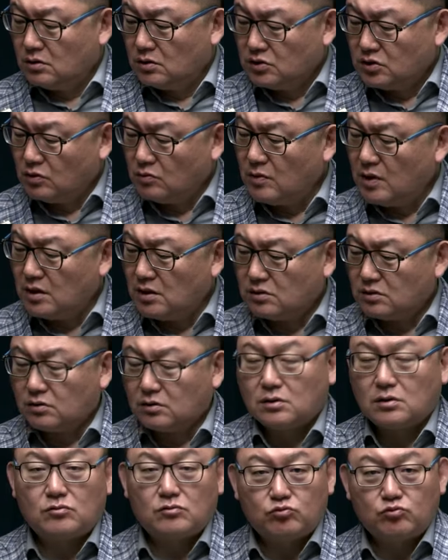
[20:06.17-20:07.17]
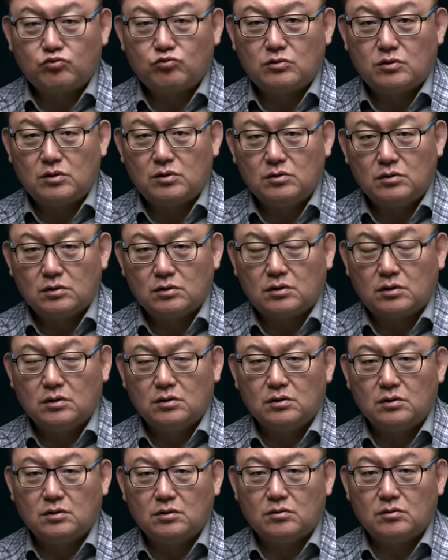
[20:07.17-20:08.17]
정말
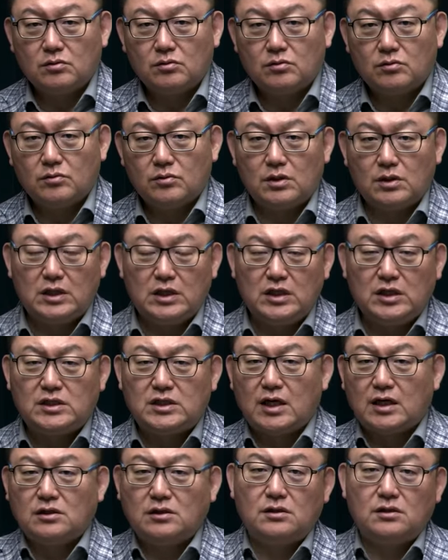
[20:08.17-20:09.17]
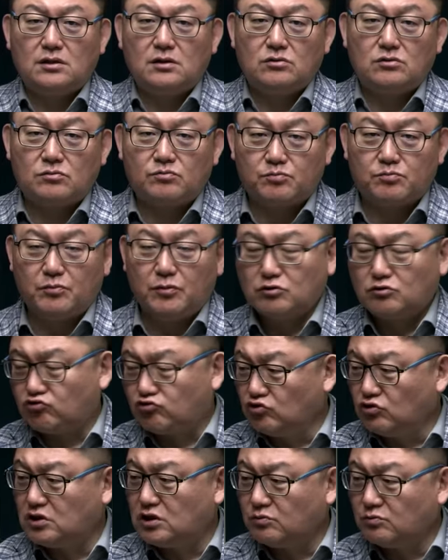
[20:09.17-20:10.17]
그 이장들 뭐
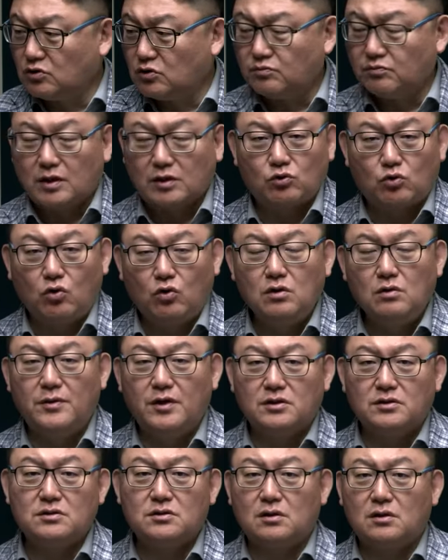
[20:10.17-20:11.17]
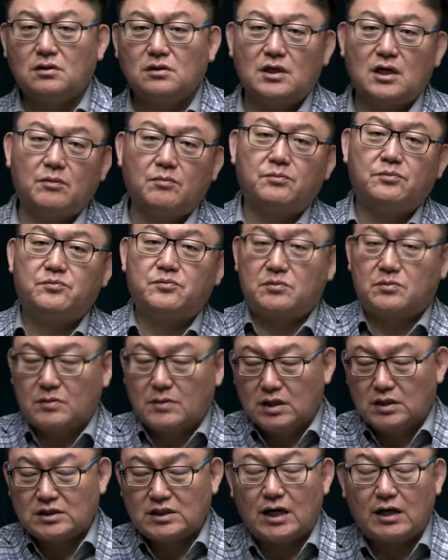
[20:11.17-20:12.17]
중심으로 막 돌면서 그냥
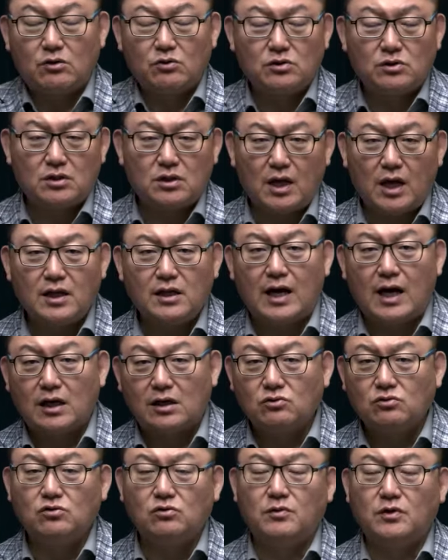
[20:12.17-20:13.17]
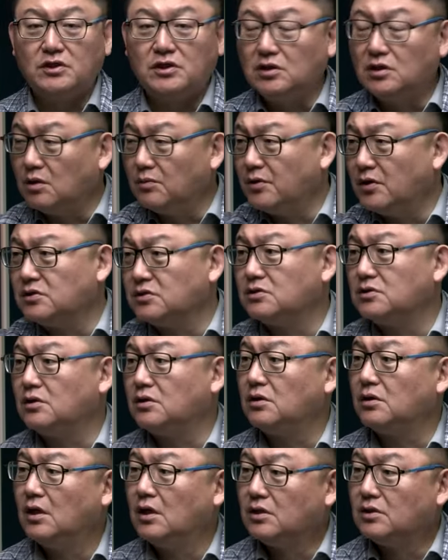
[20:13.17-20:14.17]
차로 떼 나르고 뭐
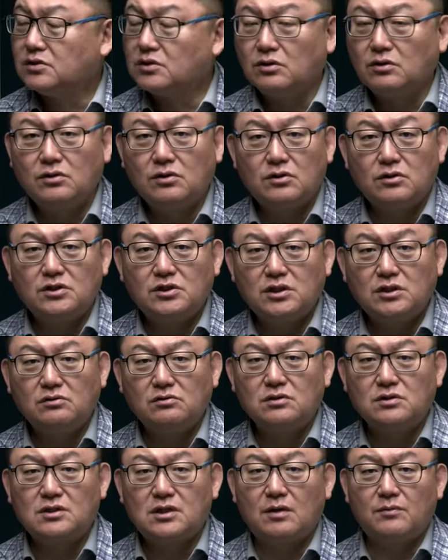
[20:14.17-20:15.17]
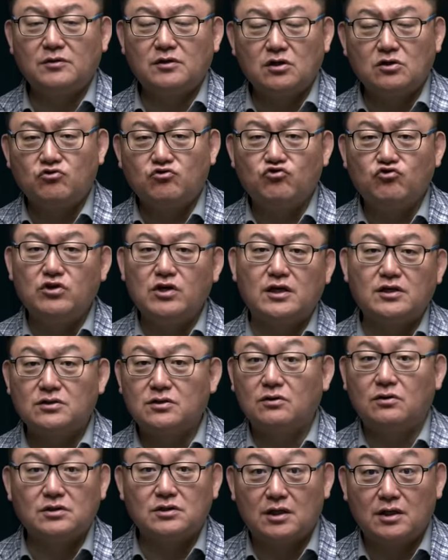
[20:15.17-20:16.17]
이러면서 선거를 치르는 사람한테 유리한
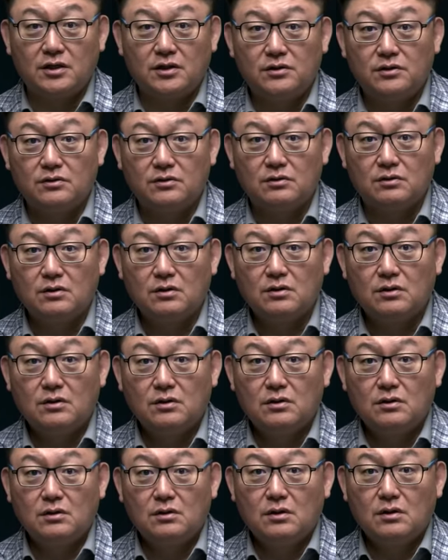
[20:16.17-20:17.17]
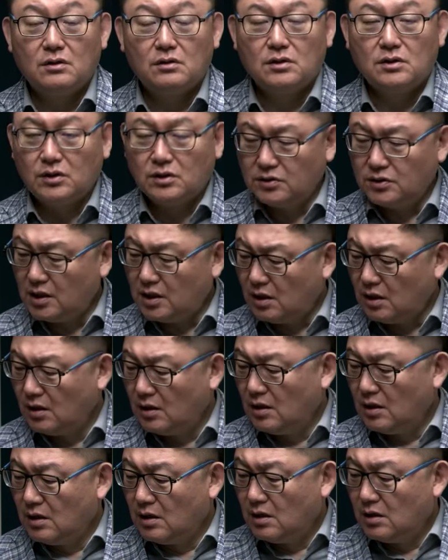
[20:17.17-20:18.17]
선거잖아요. 그런데
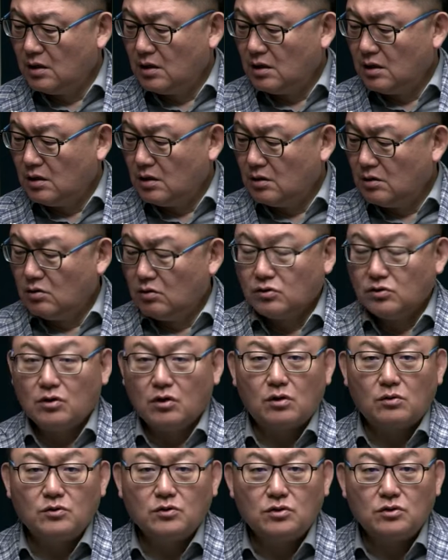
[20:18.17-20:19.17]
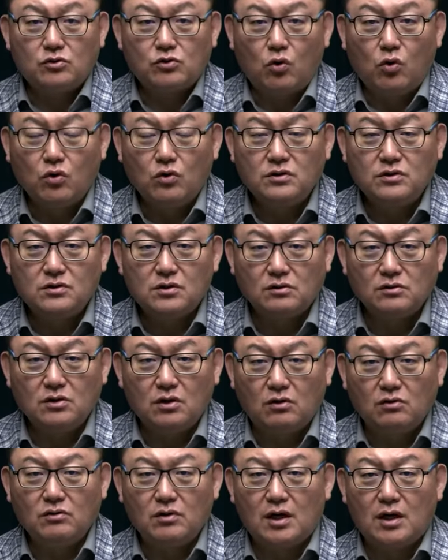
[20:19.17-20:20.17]
여러분 곡성
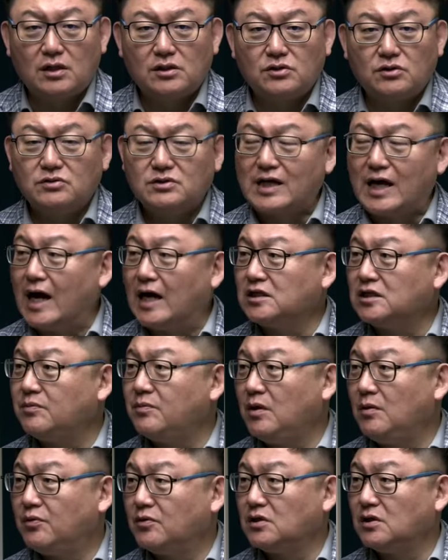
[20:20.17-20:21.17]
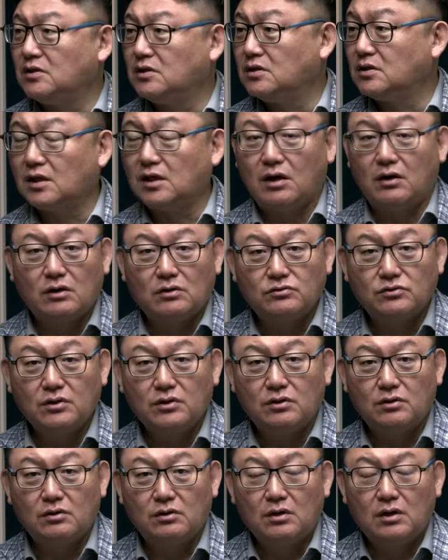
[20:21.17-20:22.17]
영광 같은 경우는 41% 이렇게
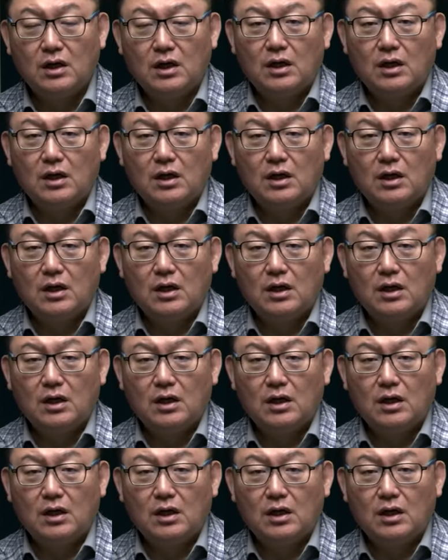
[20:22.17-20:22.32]
나왔고요.